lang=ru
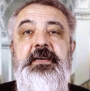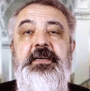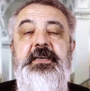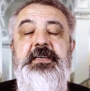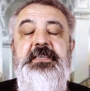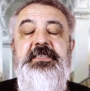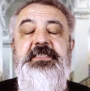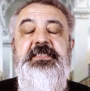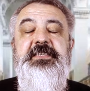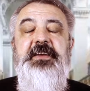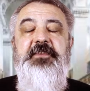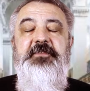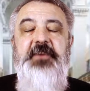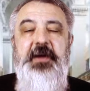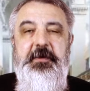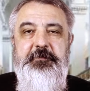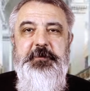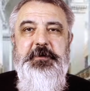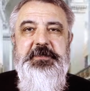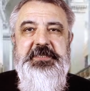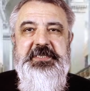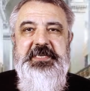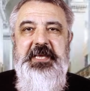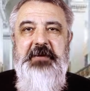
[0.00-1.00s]
с
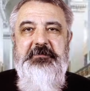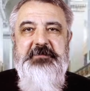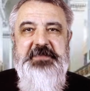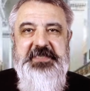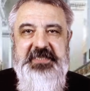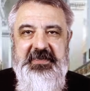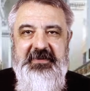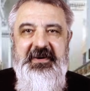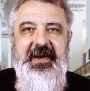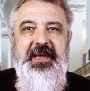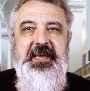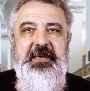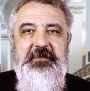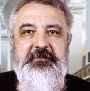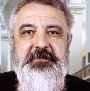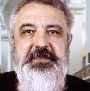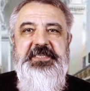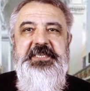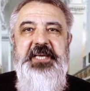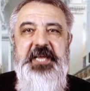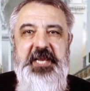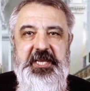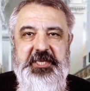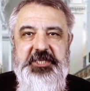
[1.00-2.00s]
выпуском своим
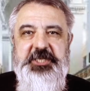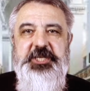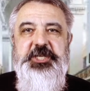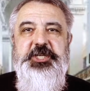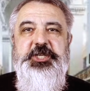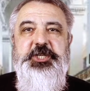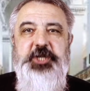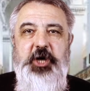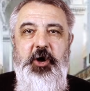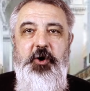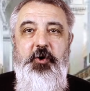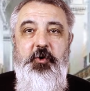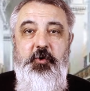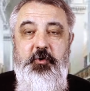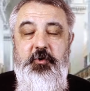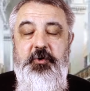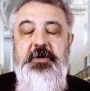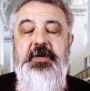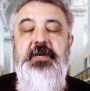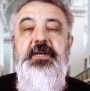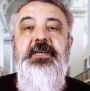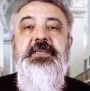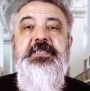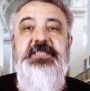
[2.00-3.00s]
The Ring Show
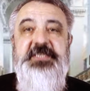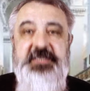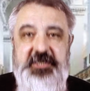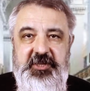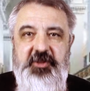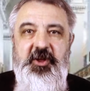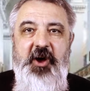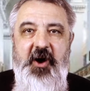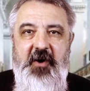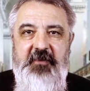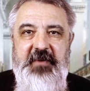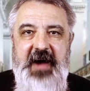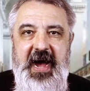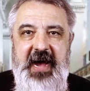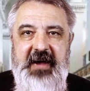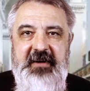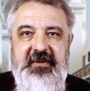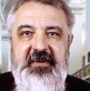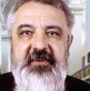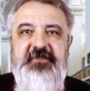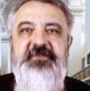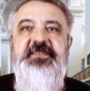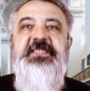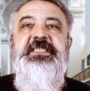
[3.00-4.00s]
снова
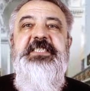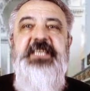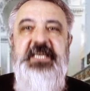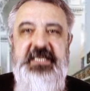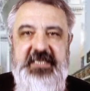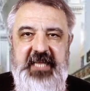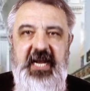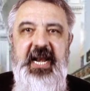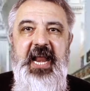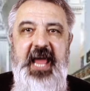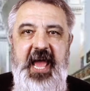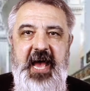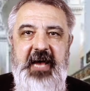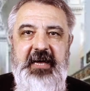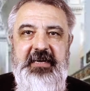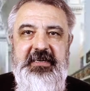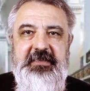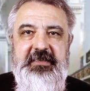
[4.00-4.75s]
в седле.